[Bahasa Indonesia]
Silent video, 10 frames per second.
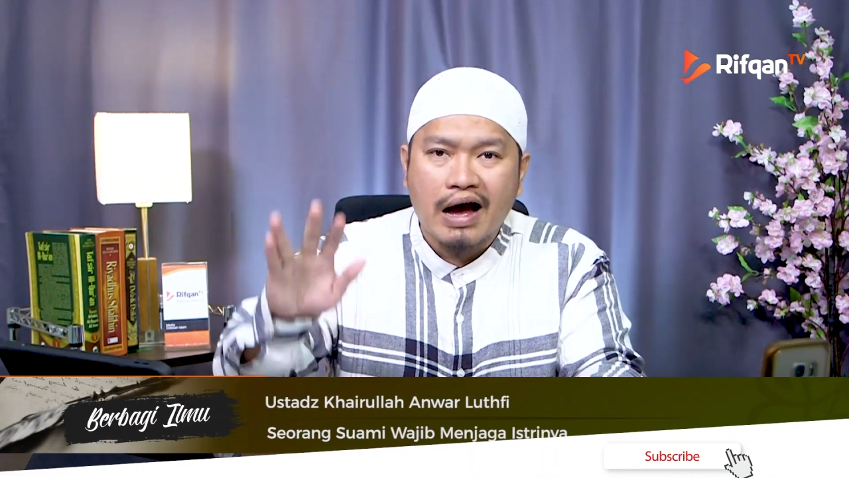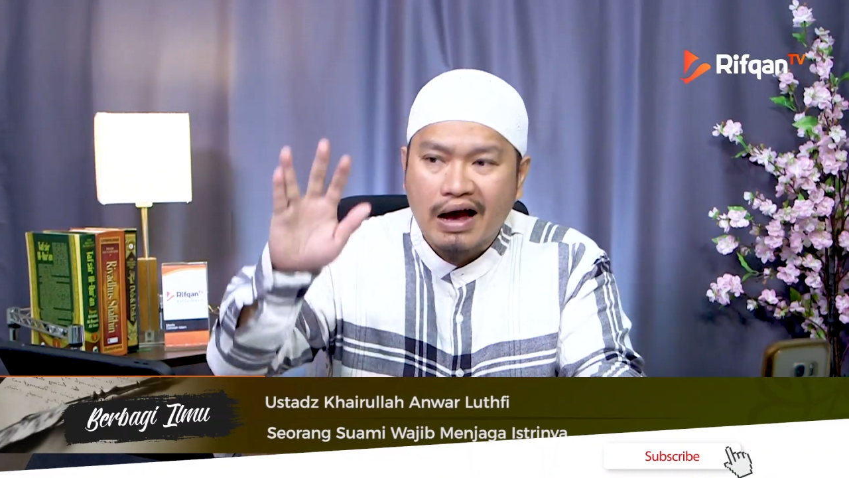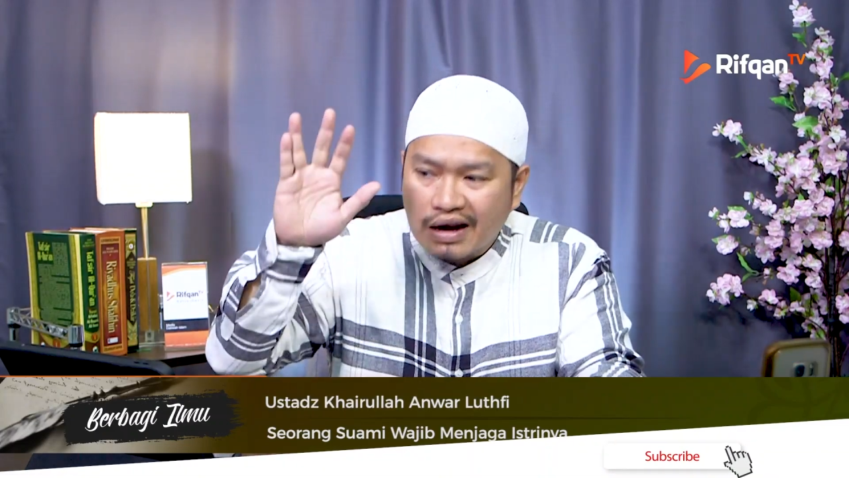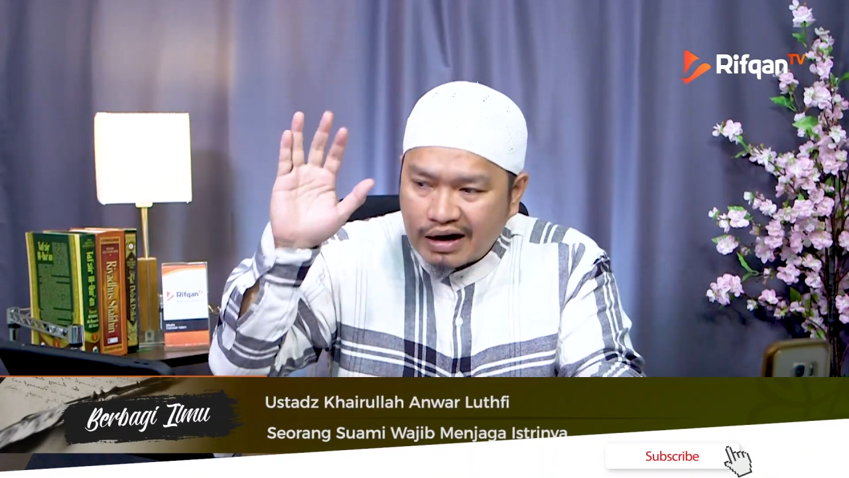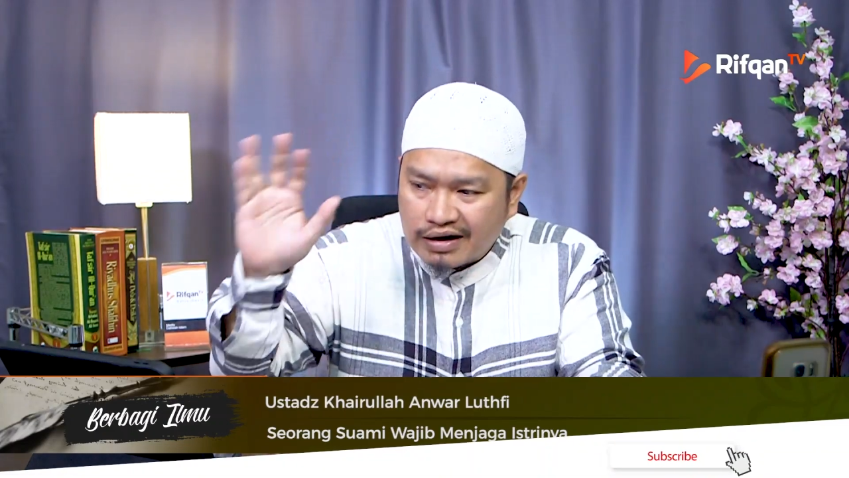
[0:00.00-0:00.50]

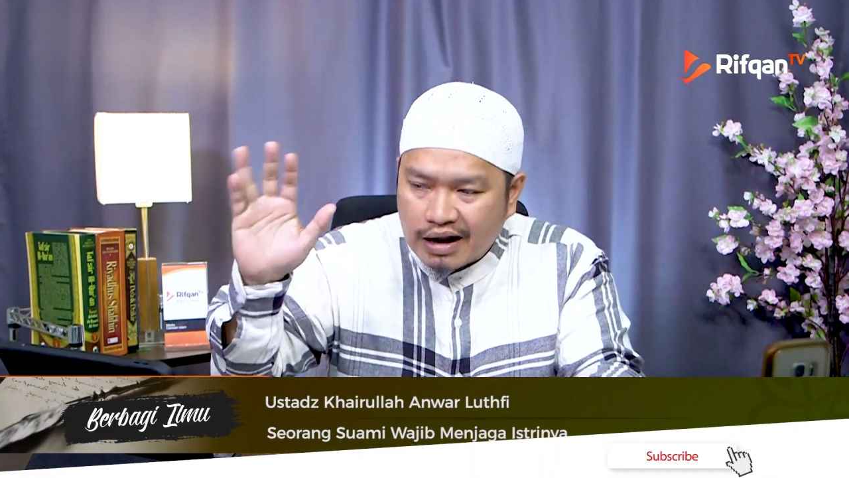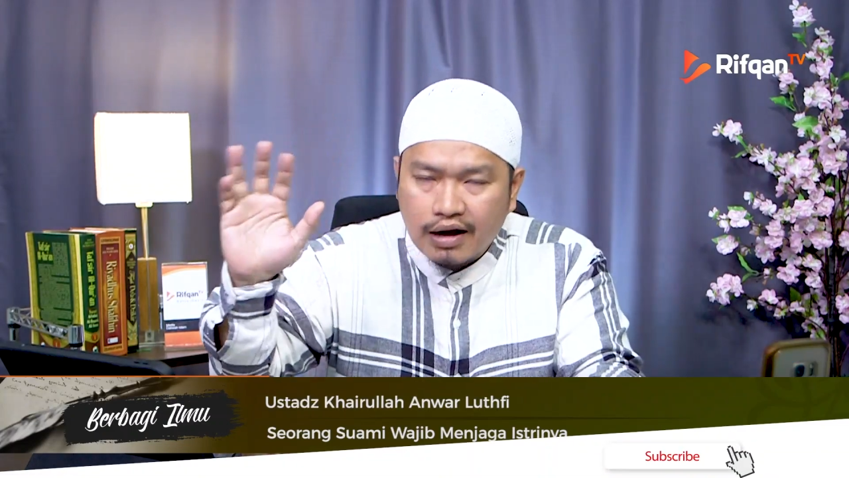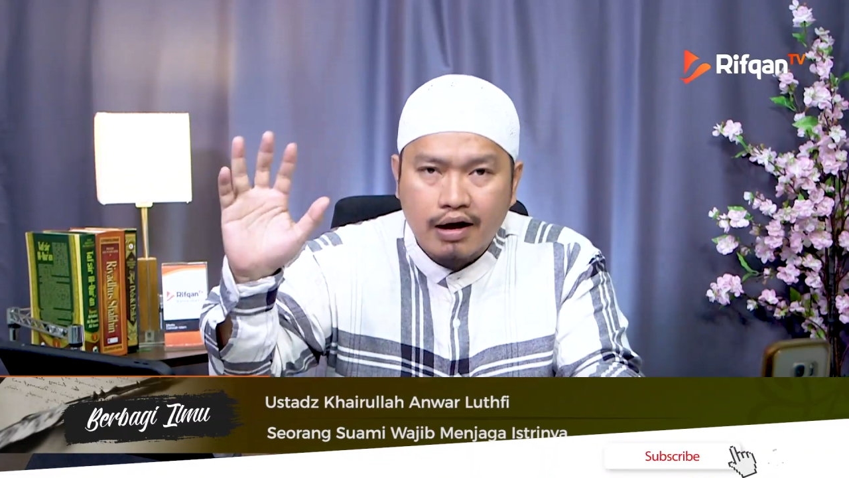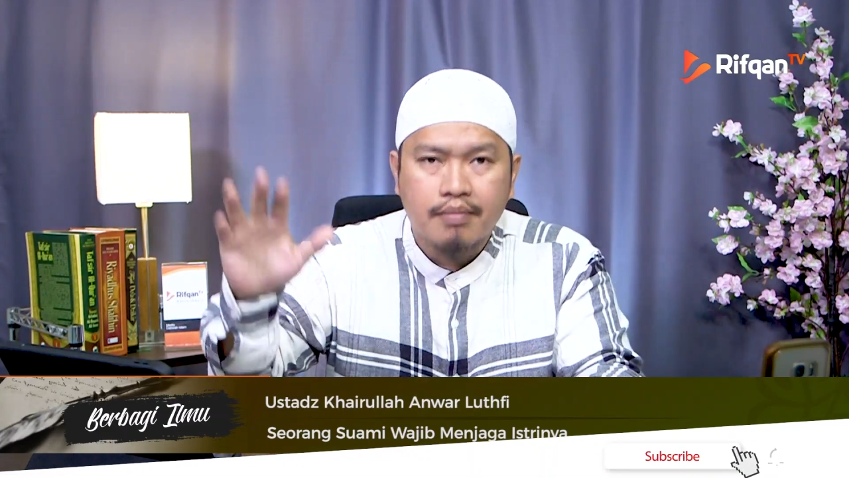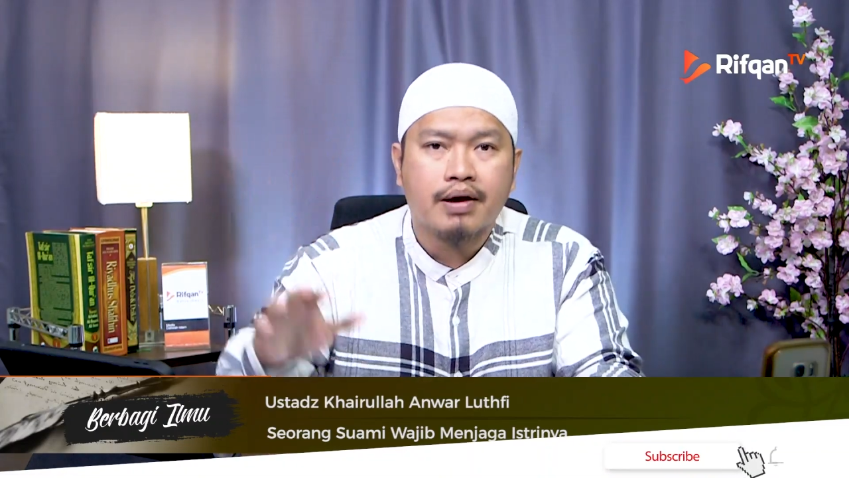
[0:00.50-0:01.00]
akhlak dan
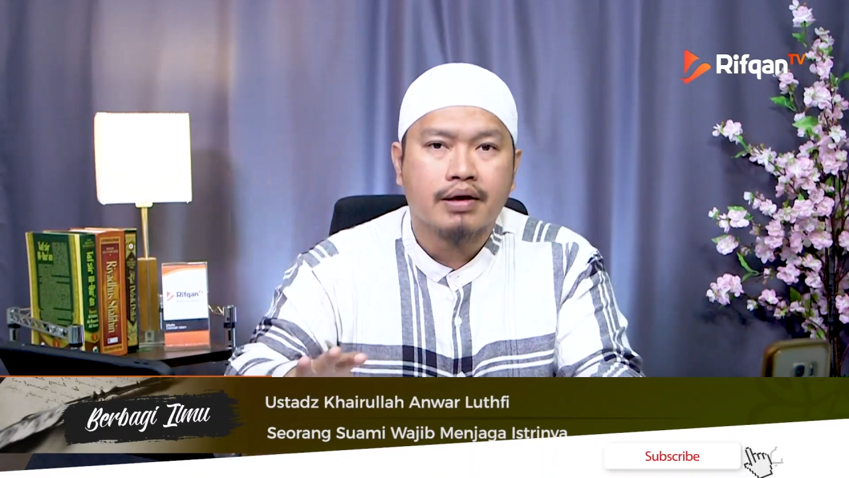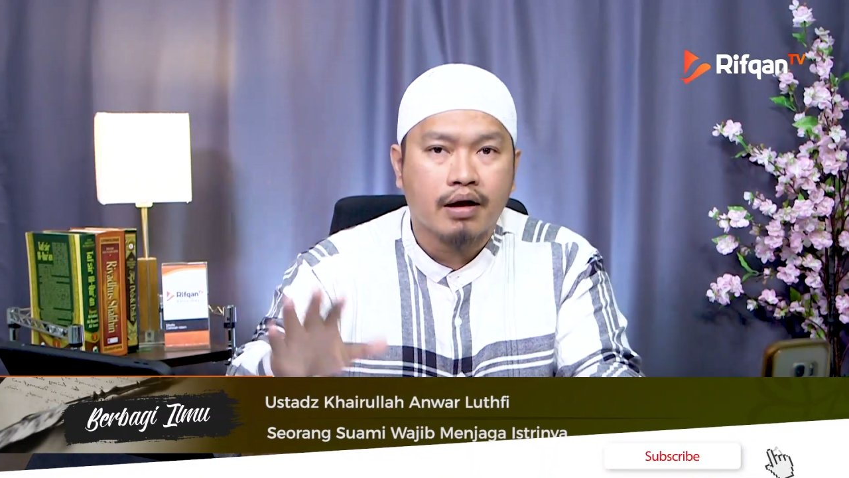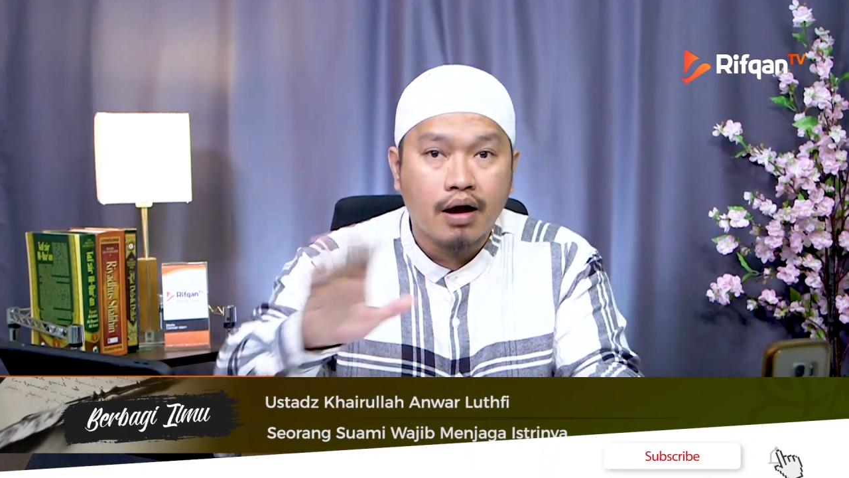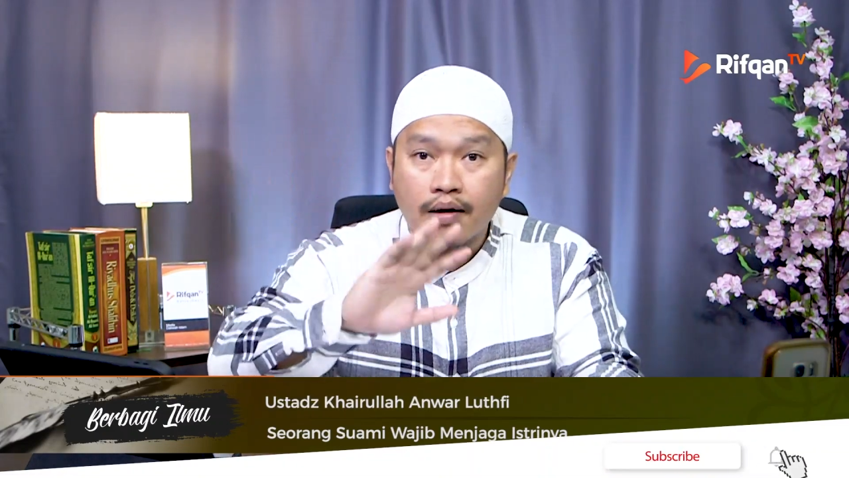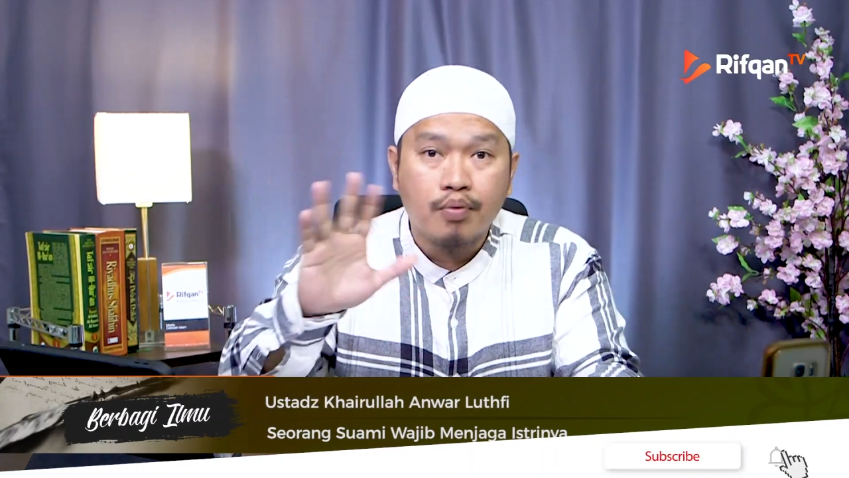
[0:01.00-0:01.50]
agamanya.
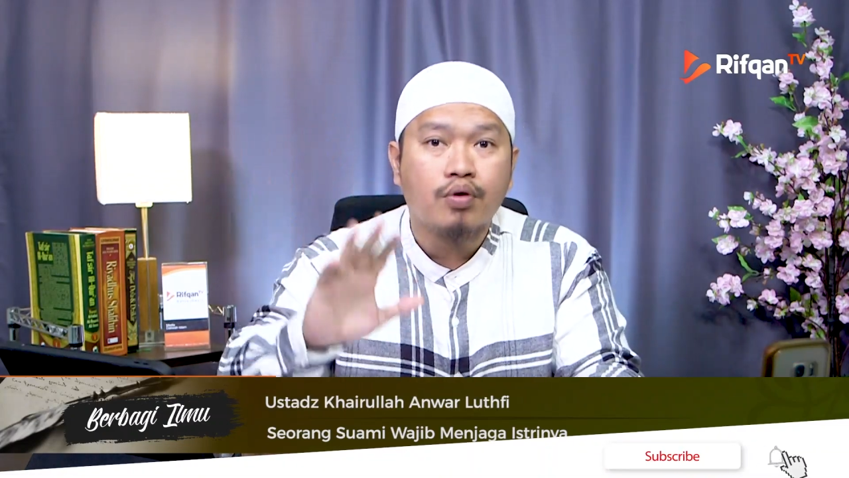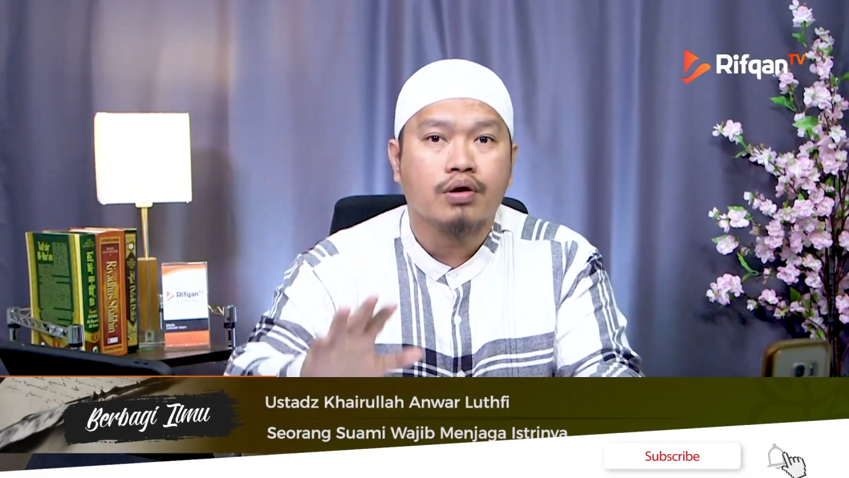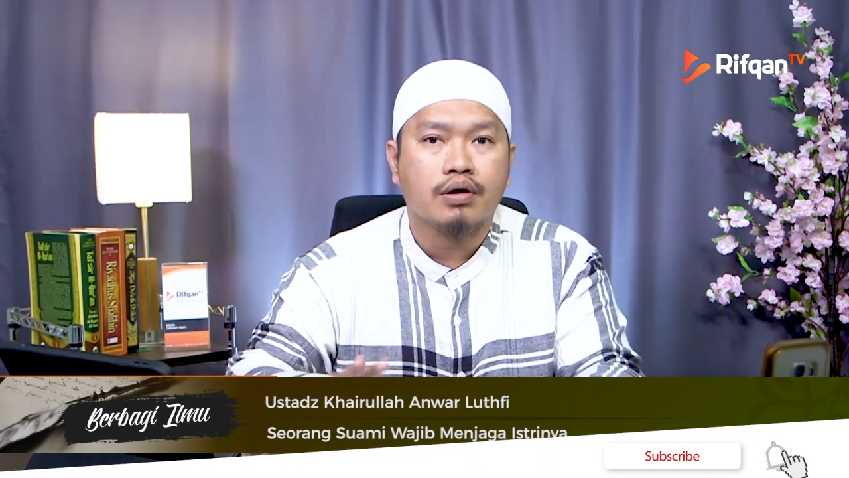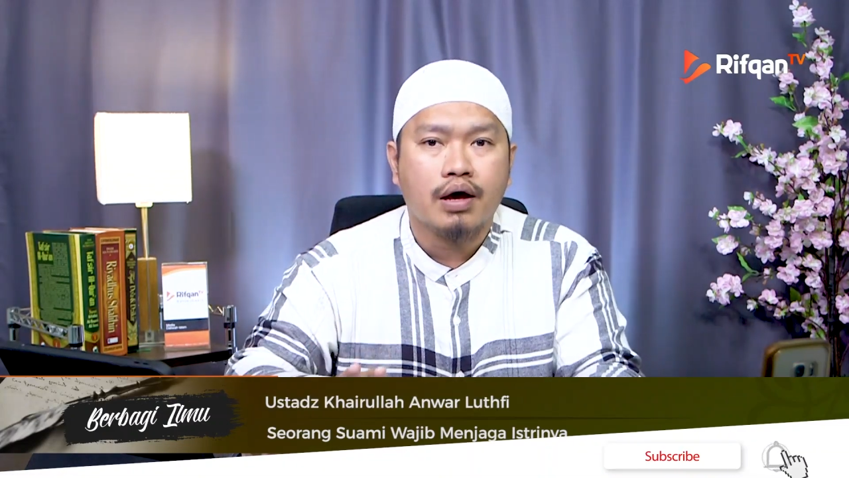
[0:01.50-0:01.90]
Enggak boleh.